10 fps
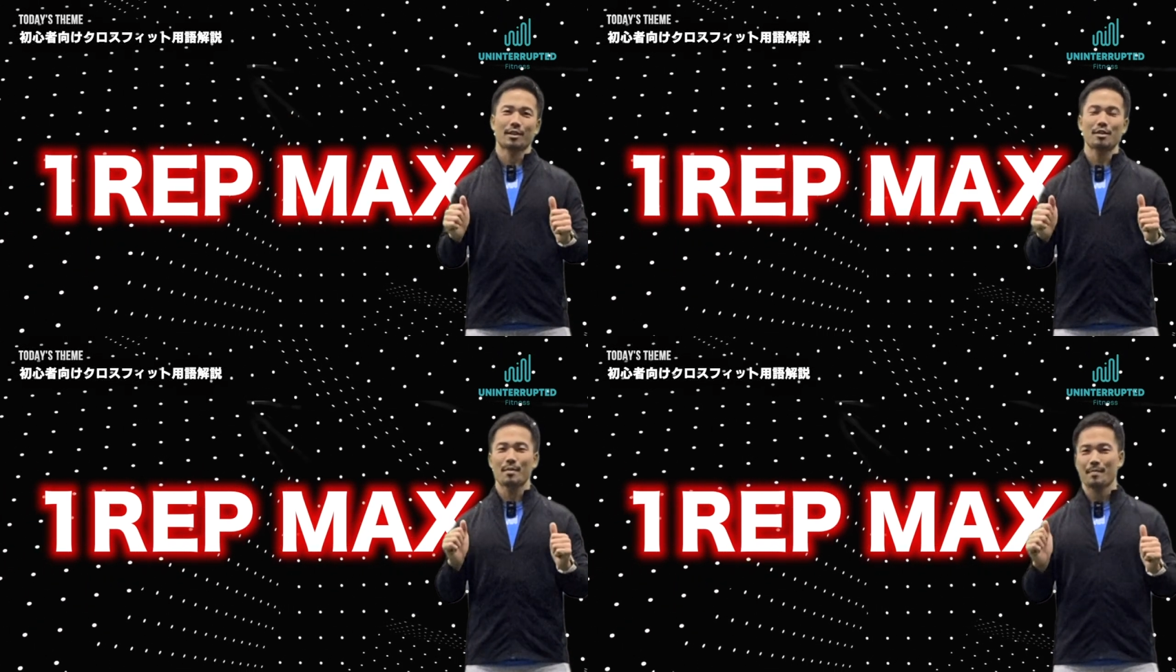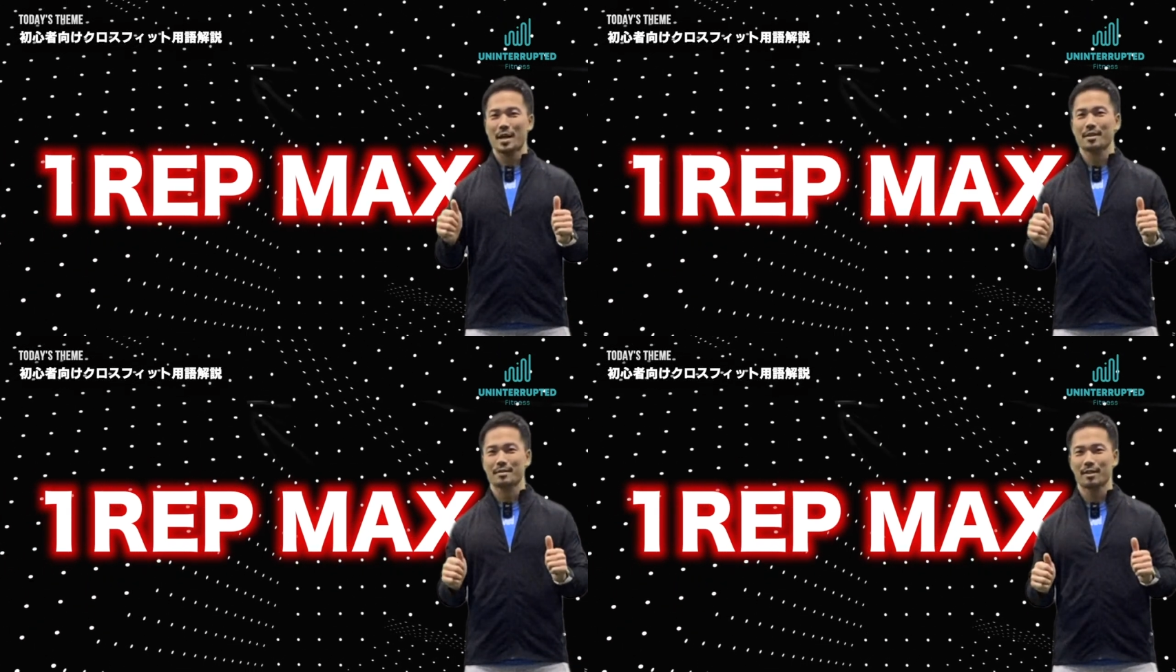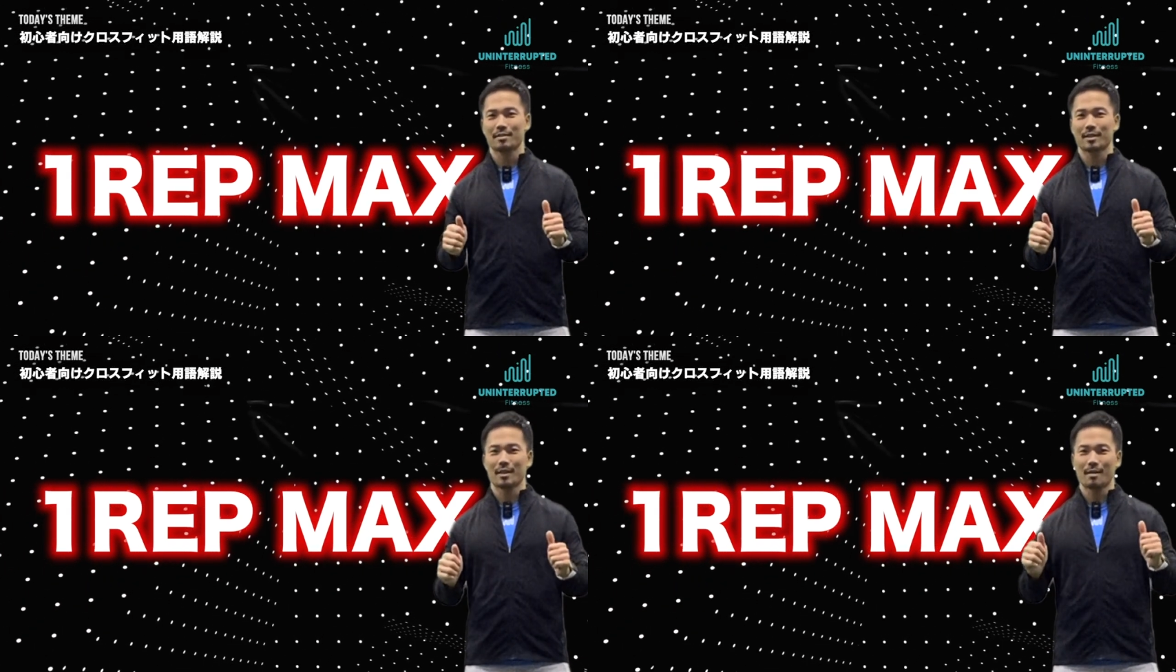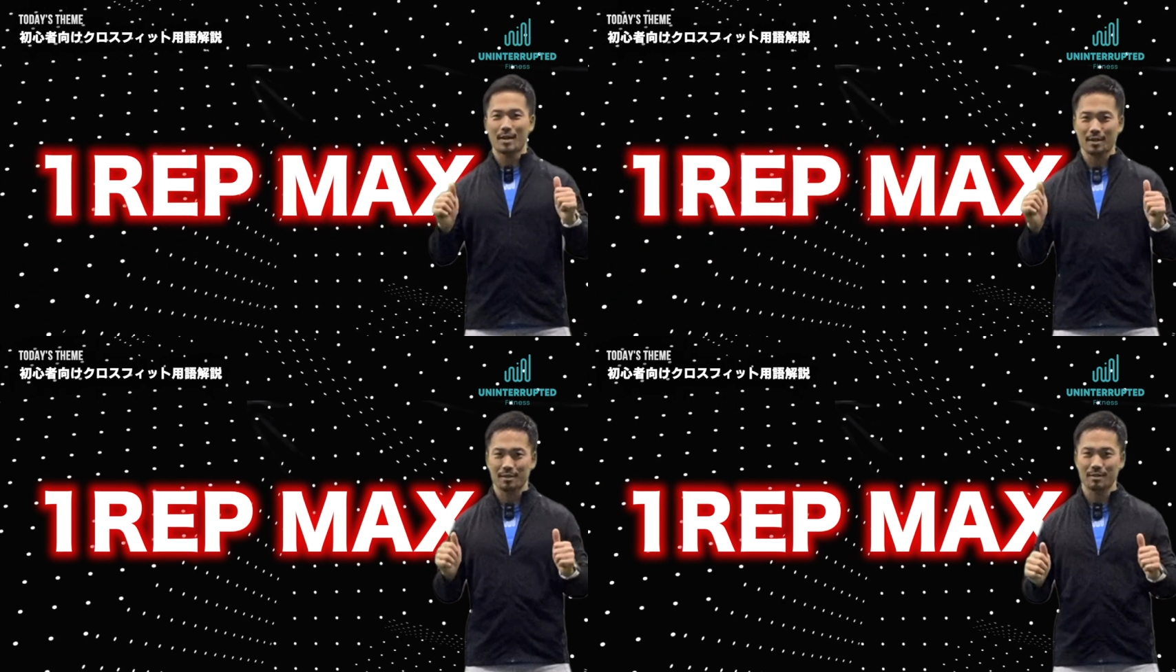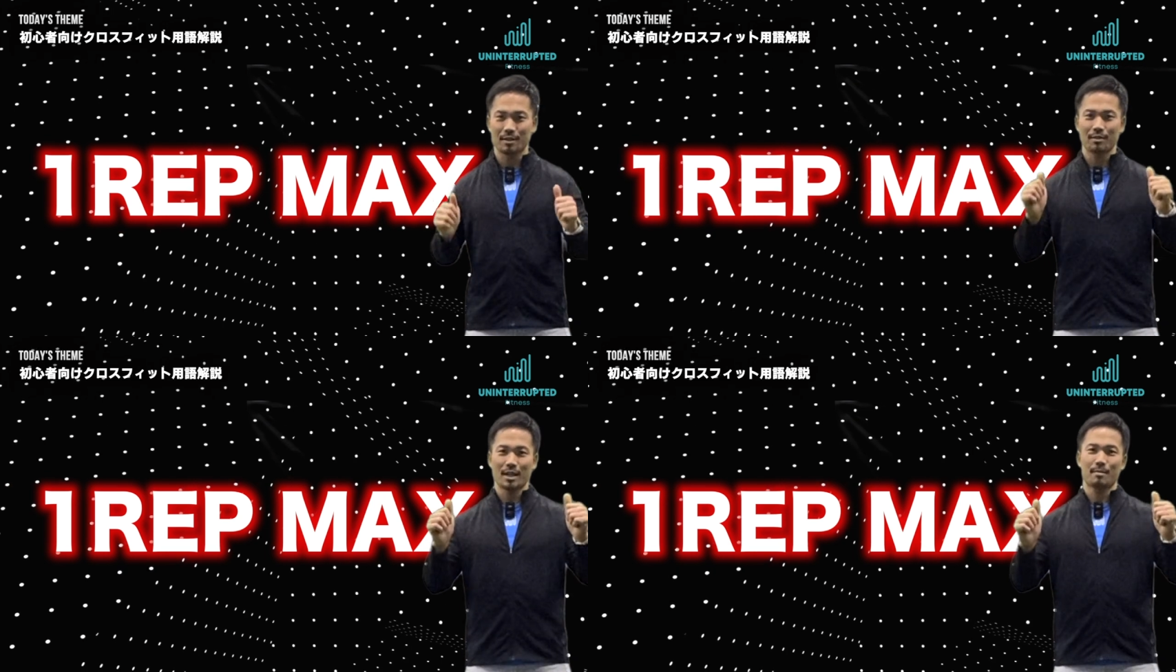例えばバックスクワットだったら
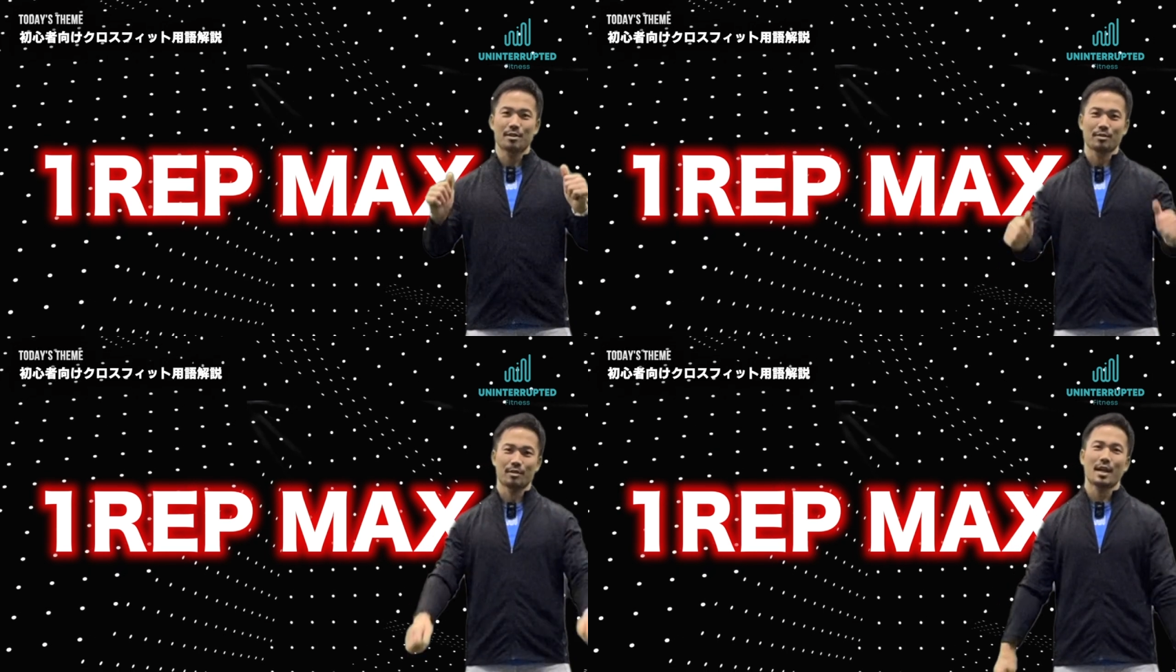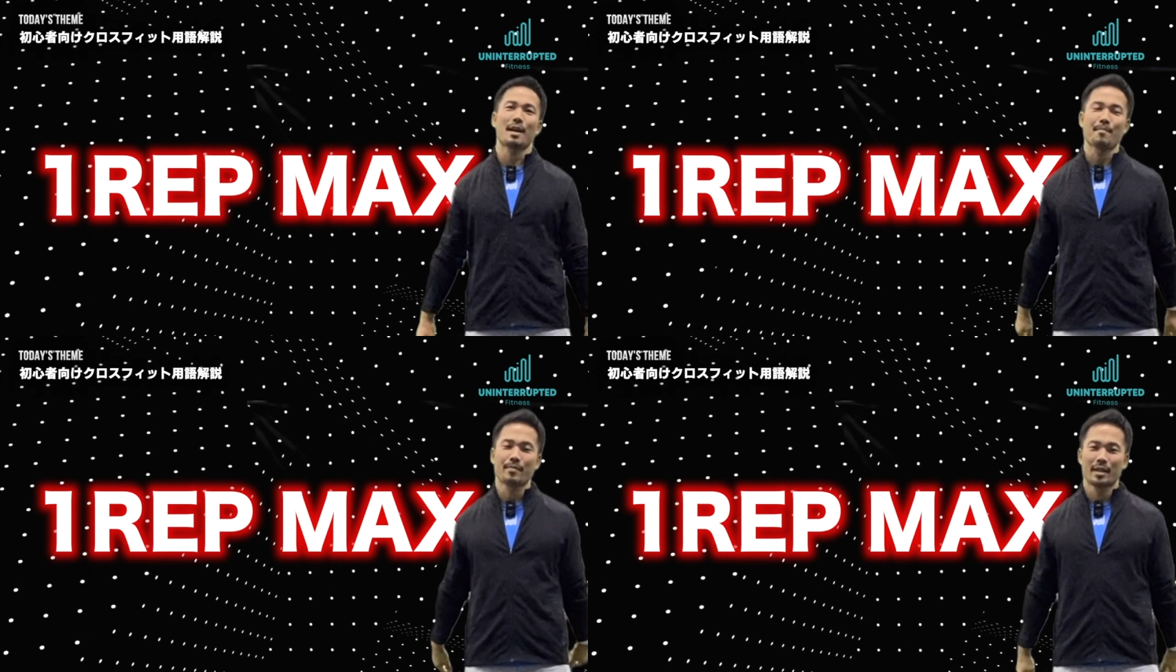バックスクワットやりましょうとか